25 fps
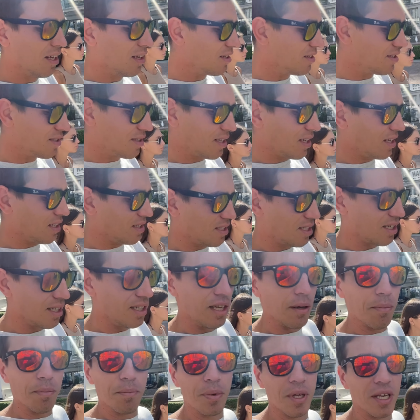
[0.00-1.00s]
станции,
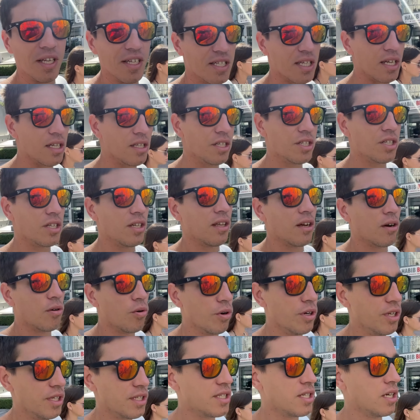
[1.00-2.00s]
где пересадочка
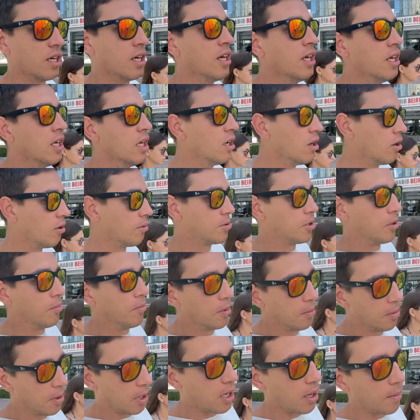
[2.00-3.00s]
находится. В общем,
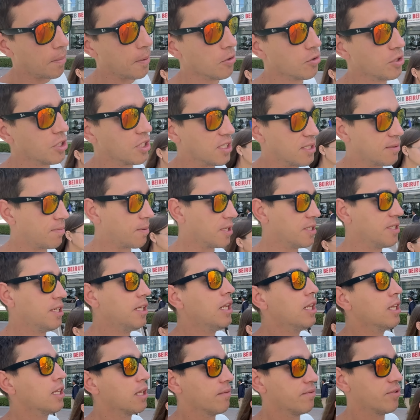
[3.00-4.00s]
мы благополучно
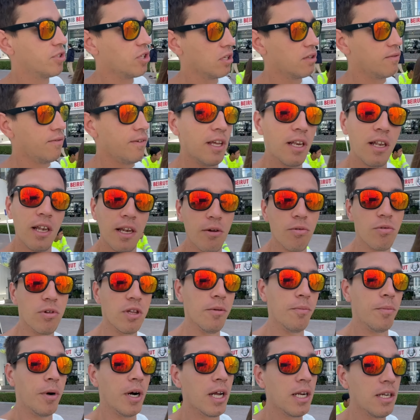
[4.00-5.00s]
спросили, нам все ответили,
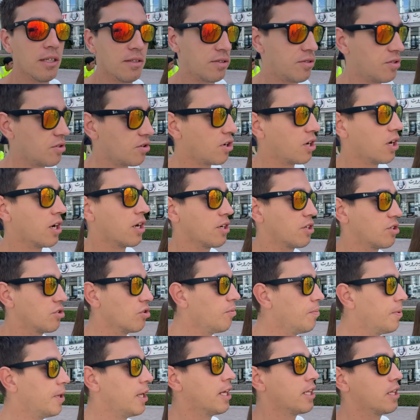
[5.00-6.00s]
улыбались, все
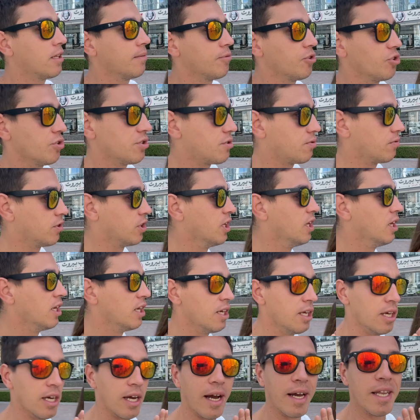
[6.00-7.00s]
хорошо при этом. То есть вот
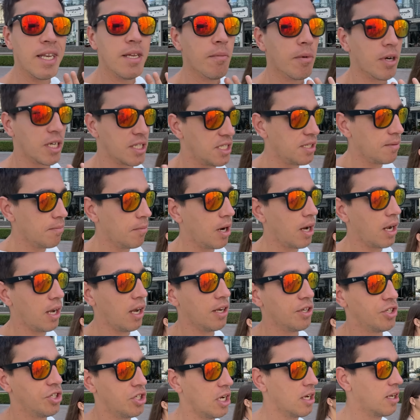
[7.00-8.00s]
они
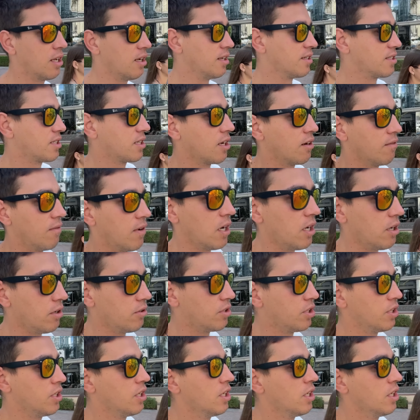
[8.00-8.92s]
максимально тщательно скрывают